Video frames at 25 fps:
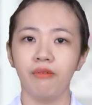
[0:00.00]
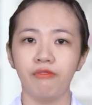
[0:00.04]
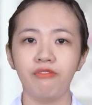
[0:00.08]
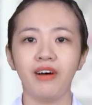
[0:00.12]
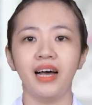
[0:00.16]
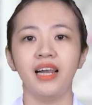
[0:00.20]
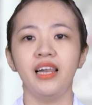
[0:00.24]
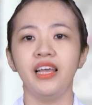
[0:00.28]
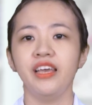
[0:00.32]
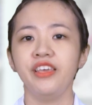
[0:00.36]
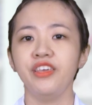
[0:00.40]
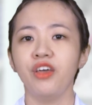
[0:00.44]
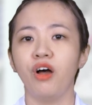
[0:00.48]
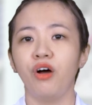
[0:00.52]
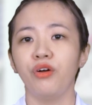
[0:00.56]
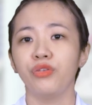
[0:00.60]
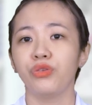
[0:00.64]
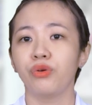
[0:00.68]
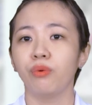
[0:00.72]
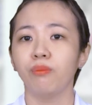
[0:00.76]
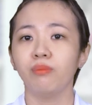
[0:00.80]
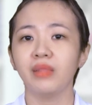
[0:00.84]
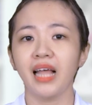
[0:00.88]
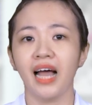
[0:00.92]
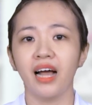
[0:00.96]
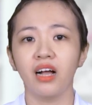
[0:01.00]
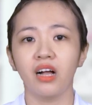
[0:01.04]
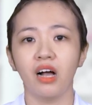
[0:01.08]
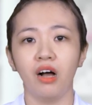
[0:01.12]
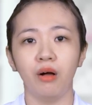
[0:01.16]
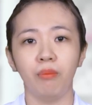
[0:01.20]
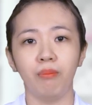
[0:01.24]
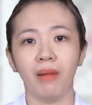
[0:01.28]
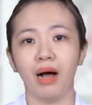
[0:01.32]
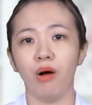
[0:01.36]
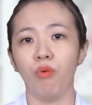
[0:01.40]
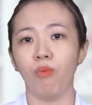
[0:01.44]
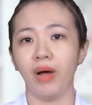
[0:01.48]
Và lý do chúng ta
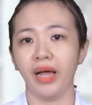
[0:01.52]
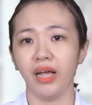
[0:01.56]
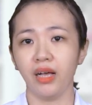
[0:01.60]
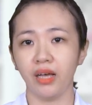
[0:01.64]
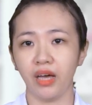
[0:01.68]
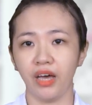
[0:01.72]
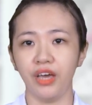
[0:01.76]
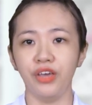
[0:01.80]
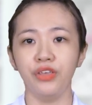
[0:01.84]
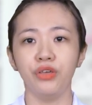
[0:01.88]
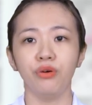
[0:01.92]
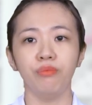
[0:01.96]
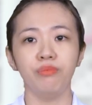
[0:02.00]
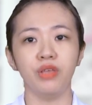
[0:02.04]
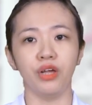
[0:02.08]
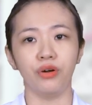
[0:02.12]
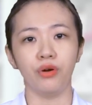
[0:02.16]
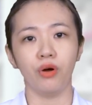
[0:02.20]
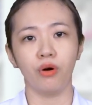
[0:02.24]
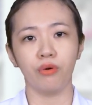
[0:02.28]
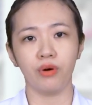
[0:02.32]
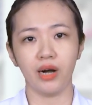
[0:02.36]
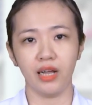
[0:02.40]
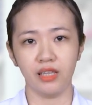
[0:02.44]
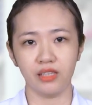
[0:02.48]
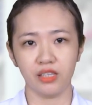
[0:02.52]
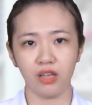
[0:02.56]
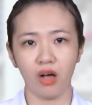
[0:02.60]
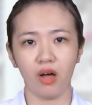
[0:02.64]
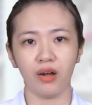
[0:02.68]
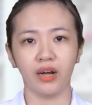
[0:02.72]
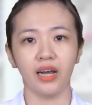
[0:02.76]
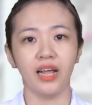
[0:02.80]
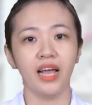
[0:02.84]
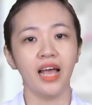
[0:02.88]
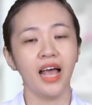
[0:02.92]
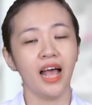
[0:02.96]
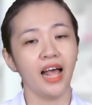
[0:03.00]
cần bảo quản kỹ dung dịch
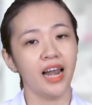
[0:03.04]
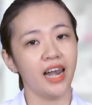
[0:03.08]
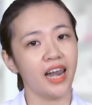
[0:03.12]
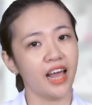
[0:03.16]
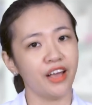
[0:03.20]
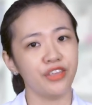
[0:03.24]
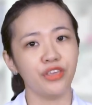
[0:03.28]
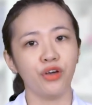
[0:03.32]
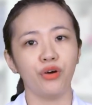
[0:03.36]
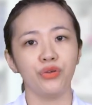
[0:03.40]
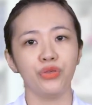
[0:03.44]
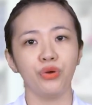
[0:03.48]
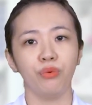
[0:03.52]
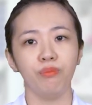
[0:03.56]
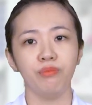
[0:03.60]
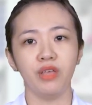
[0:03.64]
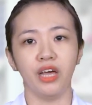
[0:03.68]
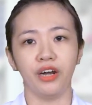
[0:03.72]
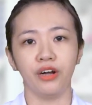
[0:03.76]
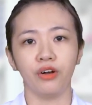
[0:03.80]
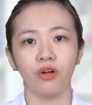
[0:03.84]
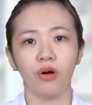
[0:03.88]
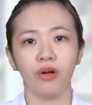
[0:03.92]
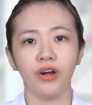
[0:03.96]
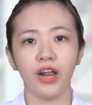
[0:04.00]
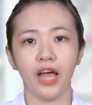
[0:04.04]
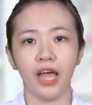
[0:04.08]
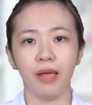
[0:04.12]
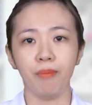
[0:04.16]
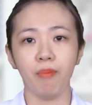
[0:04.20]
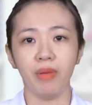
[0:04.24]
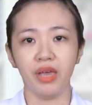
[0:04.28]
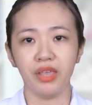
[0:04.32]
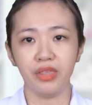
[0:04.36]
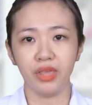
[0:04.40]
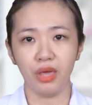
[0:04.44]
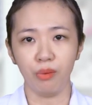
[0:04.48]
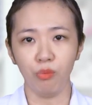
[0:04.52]
Orezon là do dung dịch có thể
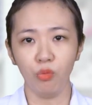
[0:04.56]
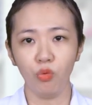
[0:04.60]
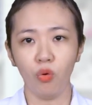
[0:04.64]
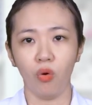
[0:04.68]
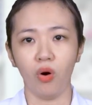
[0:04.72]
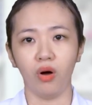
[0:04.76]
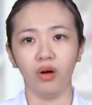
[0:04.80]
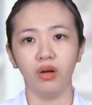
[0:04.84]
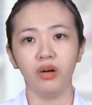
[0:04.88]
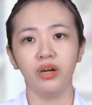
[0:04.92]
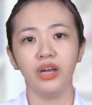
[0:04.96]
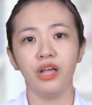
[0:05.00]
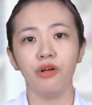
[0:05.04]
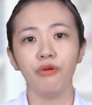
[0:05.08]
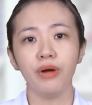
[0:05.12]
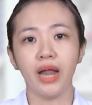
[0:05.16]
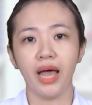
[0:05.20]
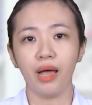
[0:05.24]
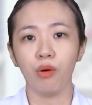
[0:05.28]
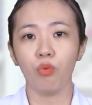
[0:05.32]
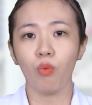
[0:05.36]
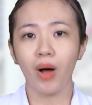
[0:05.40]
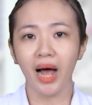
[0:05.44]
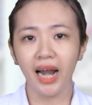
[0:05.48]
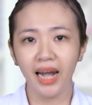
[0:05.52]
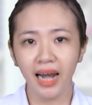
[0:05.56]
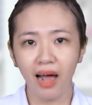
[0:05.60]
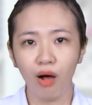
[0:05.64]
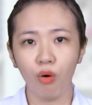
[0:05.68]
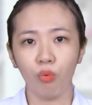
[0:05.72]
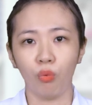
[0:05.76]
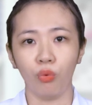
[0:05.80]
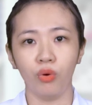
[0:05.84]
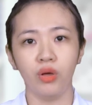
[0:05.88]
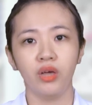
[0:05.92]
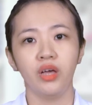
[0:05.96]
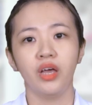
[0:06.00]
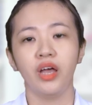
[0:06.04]
bị nhiễm khuẩn nếu để quá
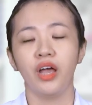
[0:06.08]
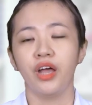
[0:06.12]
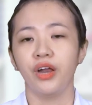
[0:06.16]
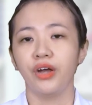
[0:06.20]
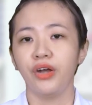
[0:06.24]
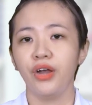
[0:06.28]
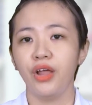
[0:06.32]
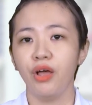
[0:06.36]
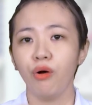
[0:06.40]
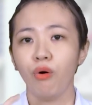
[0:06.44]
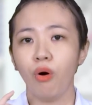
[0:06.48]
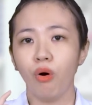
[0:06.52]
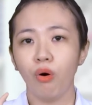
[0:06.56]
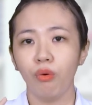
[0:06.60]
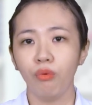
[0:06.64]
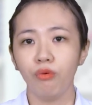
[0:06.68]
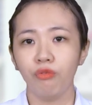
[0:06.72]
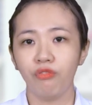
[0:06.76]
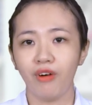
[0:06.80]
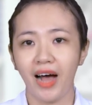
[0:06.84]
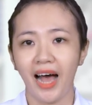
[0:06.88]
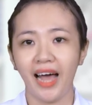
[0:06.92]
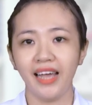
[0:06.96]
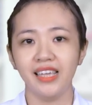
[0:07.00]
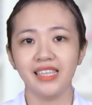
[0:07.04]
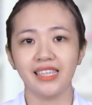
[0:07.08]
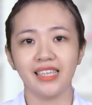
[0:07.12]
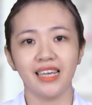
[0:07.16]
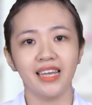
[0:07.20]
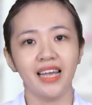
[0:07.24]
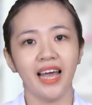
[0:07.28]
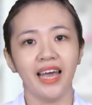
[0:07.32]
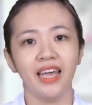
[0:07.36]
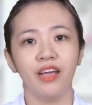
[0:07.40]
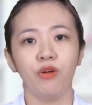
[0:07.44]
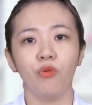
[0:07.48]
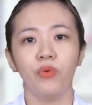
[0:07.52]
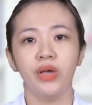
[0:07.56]
lâu. Nếu uống phải sẽ
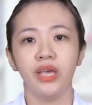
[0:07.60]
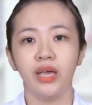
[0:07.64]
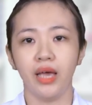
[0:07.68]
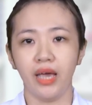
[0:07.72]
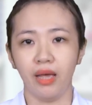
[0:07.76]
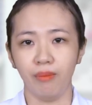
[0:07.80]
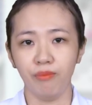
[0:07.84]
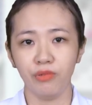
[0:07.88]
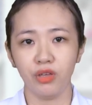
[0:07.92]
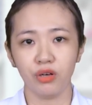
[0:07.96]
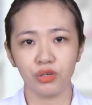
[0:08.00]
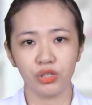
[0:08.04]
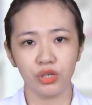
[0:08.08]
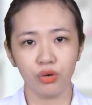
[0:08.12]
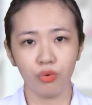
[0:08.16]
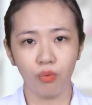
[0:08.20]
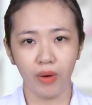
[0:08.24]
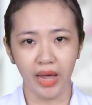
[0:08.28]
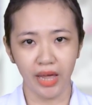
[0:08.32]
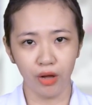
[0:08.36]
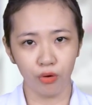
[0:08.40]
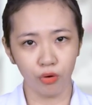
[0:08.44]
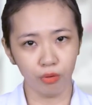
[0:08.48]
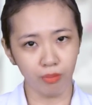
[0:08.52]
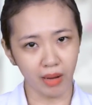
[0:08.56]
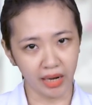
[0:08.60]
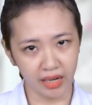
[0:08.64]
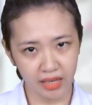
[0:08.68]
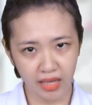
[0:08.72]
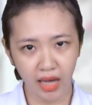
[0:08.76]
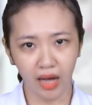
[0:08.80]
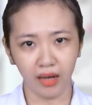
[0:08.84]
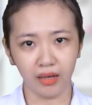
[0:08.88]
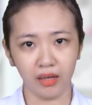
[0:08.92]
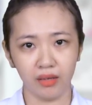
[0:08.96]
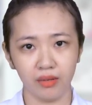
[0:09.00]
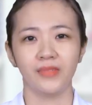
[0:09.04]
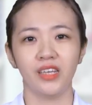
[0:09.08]
gây nguy hiểm cho sức khỏe của bệnh
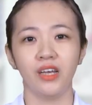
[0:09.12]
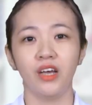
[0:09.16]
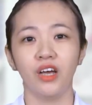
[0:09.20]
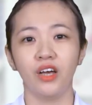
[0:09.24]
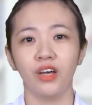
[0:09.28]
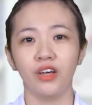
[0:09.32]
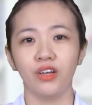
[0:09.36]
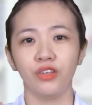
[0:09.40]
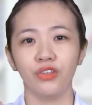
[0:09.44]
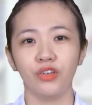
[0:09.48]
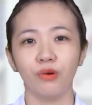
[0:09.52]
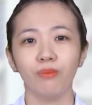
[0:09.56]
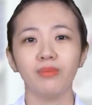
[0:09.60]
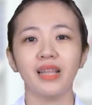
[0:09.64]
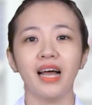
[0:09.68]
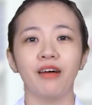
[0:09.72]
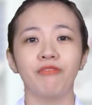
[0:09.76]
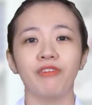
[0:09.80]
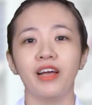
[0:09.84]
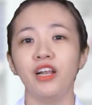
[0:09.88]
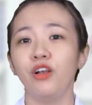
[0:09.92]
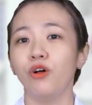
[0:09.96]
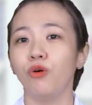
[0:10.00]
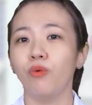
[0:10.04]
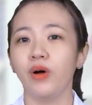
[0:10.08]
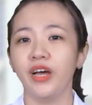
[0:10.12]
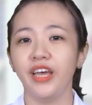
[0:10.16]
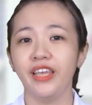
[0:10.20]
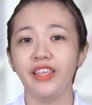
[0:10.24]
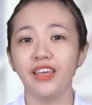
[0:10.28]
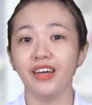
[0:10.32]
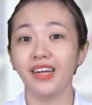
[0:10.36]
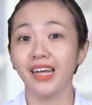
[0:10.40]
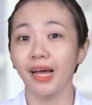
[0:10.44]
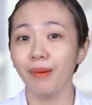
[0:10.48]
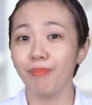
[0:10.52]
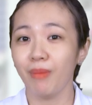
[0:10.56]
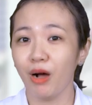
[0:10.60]
nhân. Chúng ta phải lưu ý
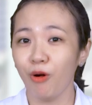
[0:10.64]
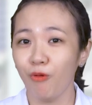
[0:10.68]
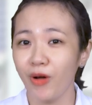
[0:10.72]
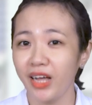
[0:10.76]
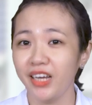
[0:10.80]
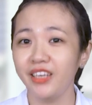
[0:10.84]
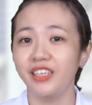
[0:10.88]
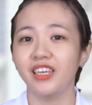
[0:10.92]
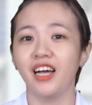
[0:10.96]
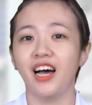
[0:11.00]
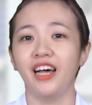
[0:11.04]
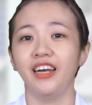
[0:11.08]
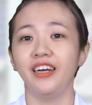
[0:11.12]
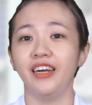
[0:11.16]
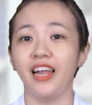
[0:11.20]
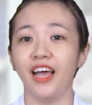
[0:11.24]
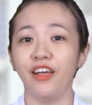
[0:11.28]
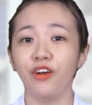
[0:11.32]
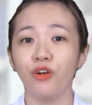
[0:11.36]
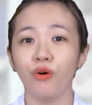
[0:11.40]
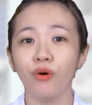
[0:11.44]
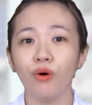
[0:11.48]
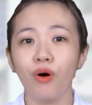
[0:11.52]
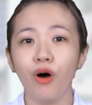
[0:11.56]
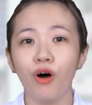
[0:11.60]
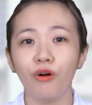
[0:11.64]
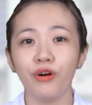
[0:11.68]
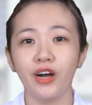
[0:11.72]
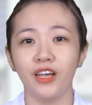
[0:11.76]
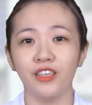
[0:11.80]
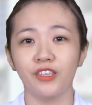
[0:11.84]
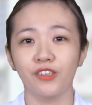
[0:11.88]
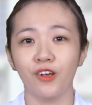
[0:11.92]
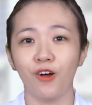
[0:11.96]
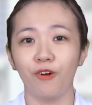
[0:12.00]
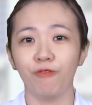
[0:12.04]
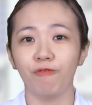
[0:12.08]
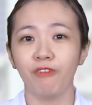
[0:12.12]
những cách bảo quản trên để thuốc
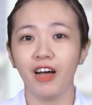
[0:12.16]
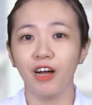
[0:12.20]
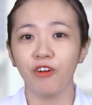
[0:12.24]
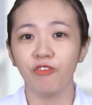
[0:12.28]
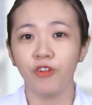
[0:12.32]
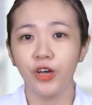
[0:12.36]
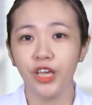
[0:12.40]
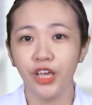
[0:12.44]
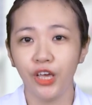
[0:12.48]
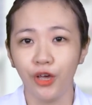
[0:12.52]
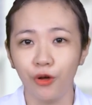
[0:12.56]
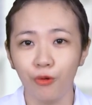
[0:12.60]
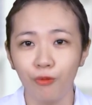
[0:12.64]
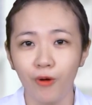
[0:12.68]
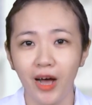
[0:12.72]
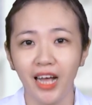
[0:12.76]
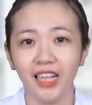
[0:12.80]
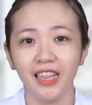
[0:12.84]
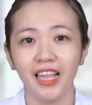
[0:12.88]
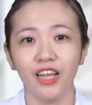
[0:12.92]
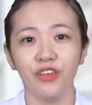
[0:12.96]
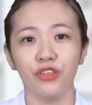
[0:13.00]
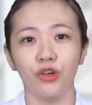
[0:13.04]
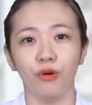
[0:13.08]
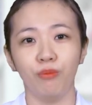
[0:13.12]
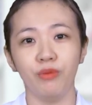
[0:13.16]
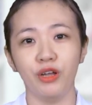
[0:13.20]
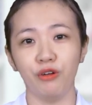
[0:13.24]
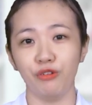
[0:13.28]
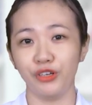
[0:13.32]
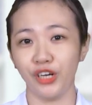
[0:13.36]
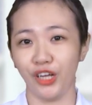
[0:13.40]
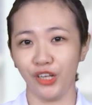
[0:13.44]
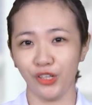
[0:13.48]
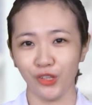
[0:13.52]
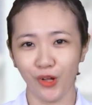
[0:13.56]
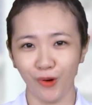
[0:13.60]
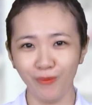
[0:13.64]
Orezon phát huy hiệu quả tác dụng điều
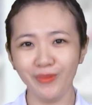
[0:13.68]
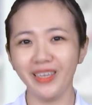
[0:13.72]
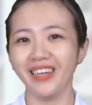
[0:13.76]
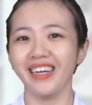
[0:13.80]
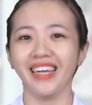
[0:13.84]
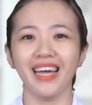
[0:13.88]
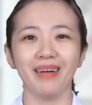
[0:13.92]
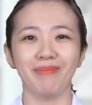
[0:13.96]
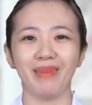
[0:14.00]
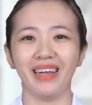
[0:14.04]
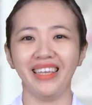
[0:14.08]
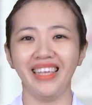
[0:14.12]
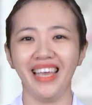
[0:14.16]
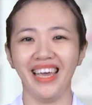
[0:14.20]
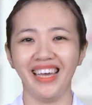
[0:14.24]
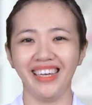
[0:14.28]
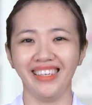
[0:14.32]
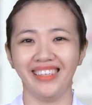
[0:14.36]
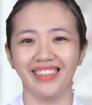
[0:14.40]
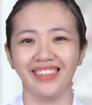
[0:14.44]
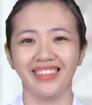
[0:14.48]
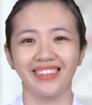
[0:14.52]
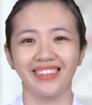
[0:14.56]
trị tốt nhất các bạn nhé.